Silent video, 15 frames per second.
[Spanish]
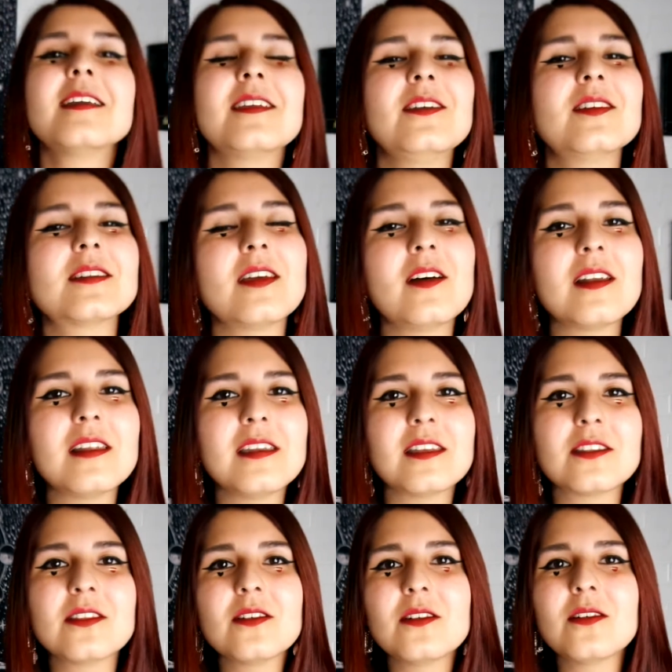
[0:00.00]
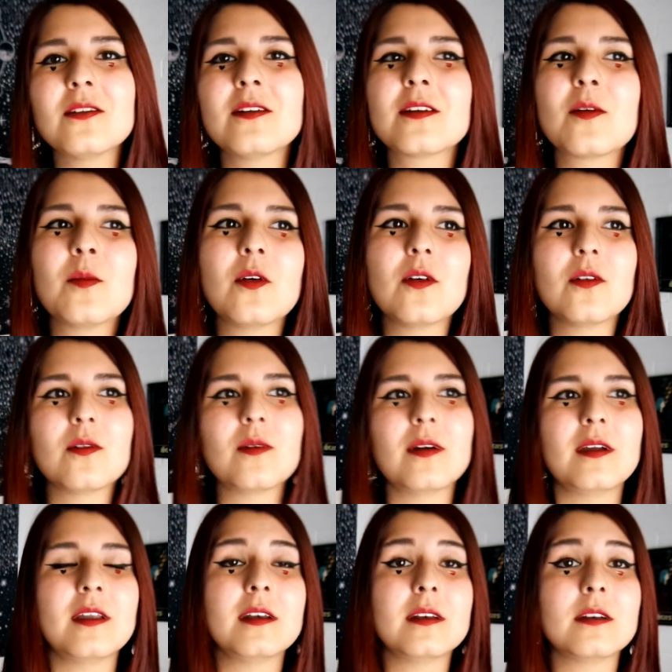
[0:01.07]
que yo estaba leyendo como
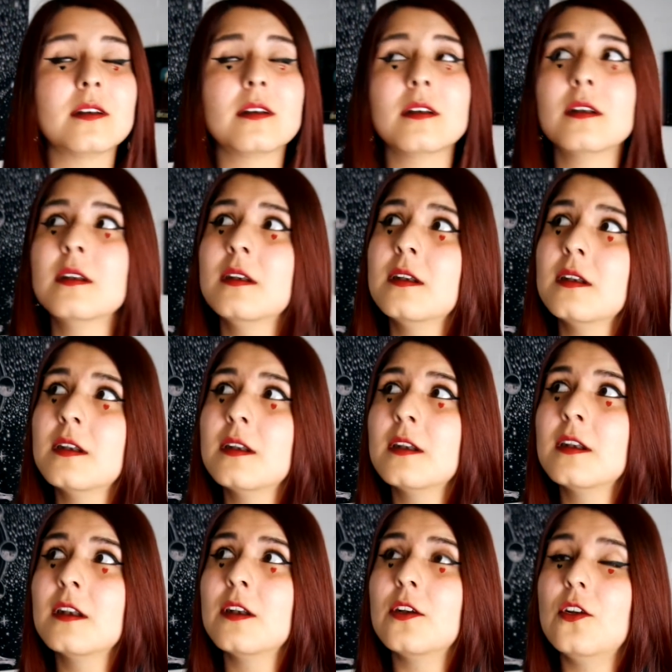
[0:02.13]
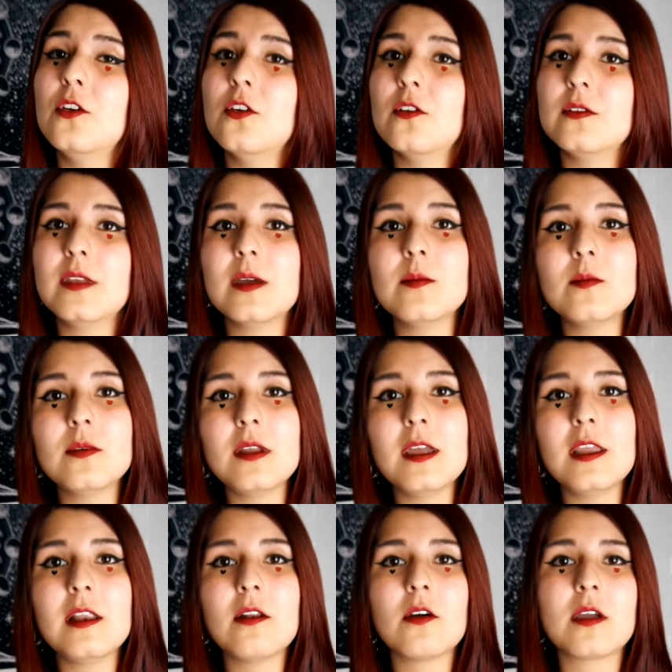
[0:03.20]
en
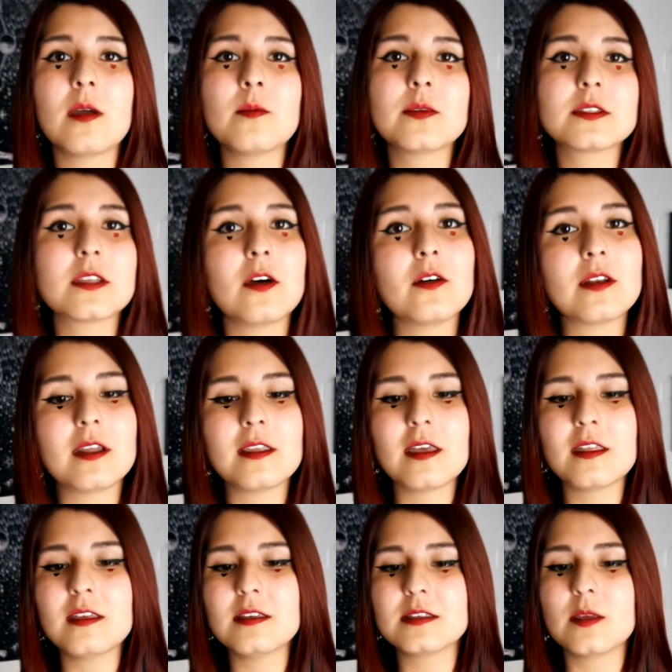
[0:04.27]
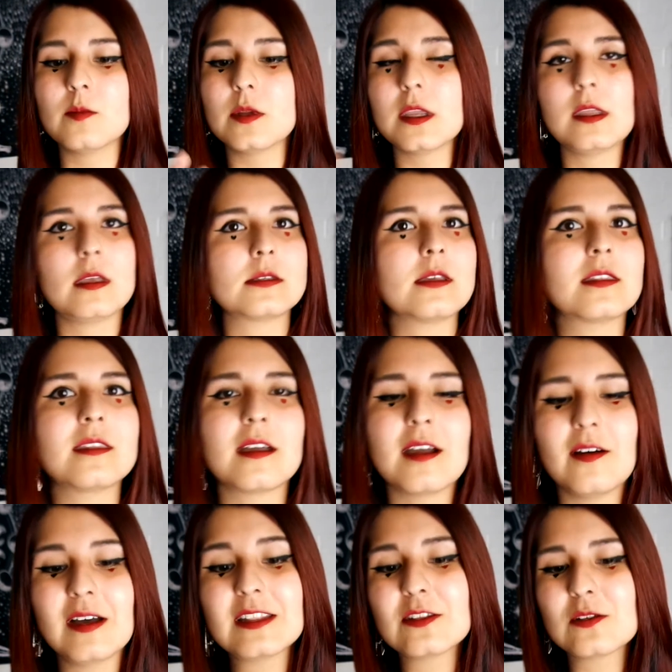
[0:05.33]
noviembre y lo que ha empezado ahora ya de diciembre, que ya se está
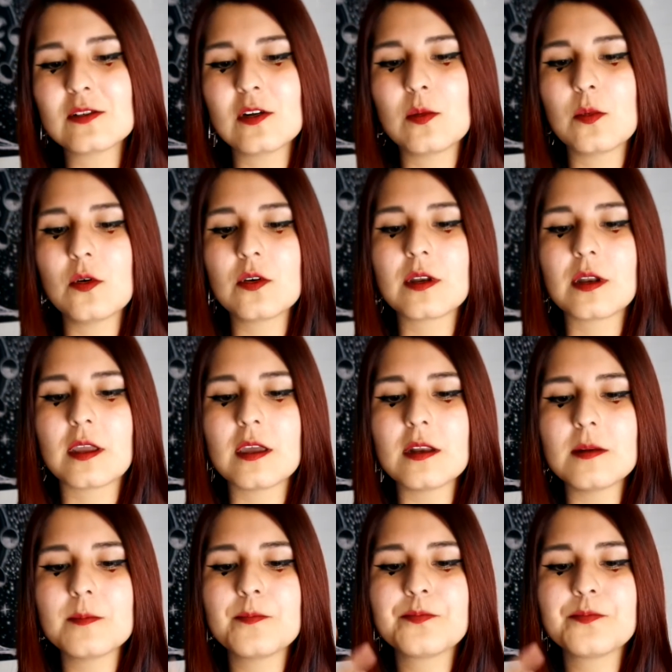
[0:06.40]
acabando, no lo puedo creer